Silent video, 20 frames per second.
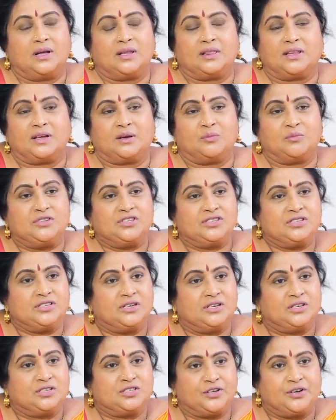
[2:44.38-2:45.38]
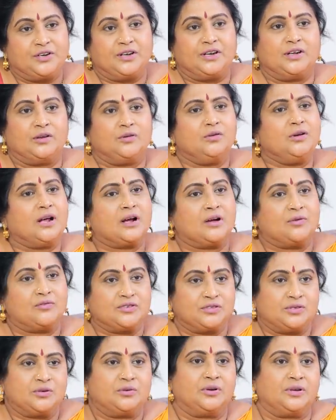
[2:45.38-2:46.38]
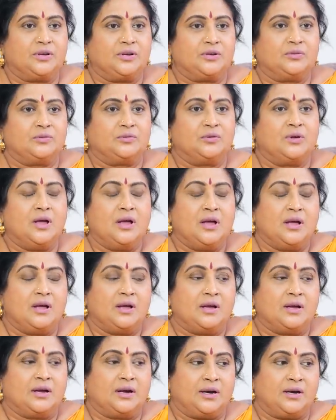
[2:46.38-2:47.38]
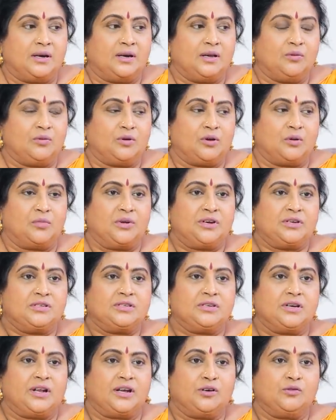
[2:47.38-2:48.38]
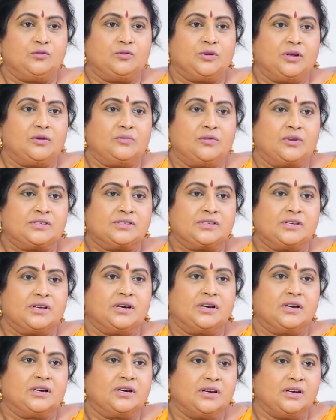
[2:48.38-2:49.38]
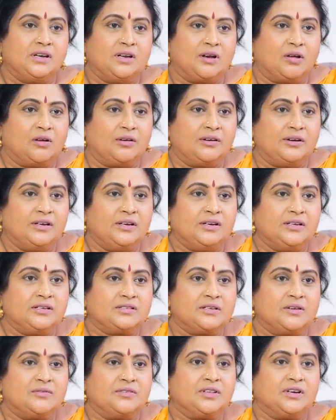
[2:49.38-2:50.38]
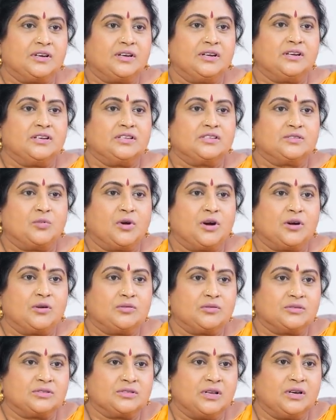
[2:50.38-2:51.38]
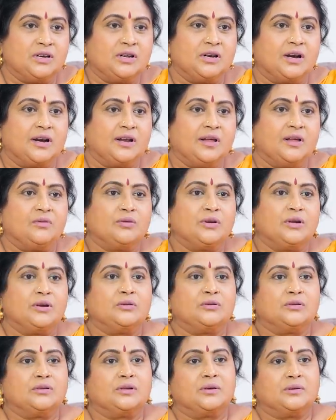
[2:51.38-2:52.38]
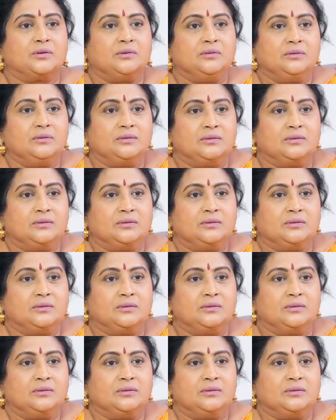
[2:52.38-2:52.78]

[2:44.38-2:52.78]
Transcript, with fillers: అంతకు మించి నేను చెయ్యలేను నాకు అవసరం లేదు అంటే ఒక మనిషి నైన్ టు నైన్ వర్క్ చేయాలంటే నేను ఆల్రెడీ నీకు సెవెన్ థర్టీకి నీ స్పాట్కి వస్తే నేను రెడీ అవ్వగలుగుతాను